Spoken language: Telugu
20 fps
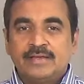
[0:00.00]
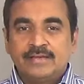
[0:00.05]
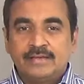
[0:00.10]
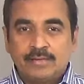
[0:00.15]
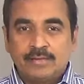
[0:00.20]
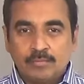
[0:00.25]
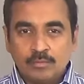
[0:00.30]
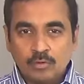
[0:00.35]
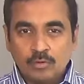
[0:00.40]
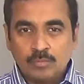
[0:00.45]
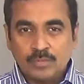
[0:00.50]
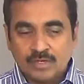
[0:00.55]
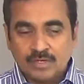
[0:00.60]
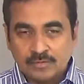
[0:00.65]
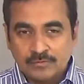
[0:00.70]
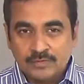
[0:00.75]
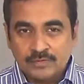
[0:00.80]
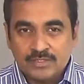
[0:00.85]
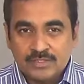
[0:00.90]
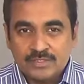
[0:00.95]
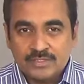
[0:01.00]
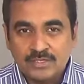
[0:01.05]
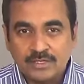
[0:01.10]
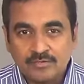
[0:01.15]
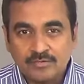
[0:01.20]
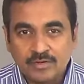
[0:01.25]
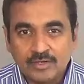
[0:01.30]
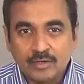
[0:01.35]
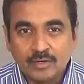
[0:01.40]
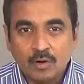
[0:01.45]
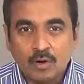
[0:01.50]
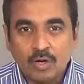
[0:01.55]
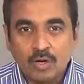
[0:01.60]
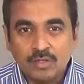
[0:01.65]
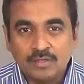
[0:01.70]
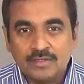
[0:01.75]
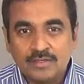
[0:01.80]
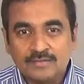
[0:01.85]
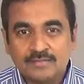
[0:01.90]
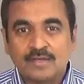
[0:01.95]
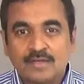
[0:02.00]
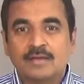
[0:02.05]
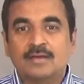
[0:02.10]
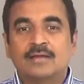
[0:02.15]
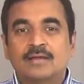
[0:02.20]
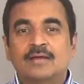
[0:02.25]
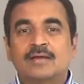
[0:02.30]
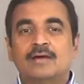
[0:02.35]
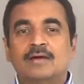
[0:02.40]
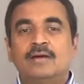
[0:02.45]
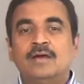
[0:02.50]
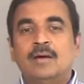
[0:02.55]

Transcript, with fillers: ఎవరో మనకు విధించినటువంటి ఆర్డర్స్ కారణంగా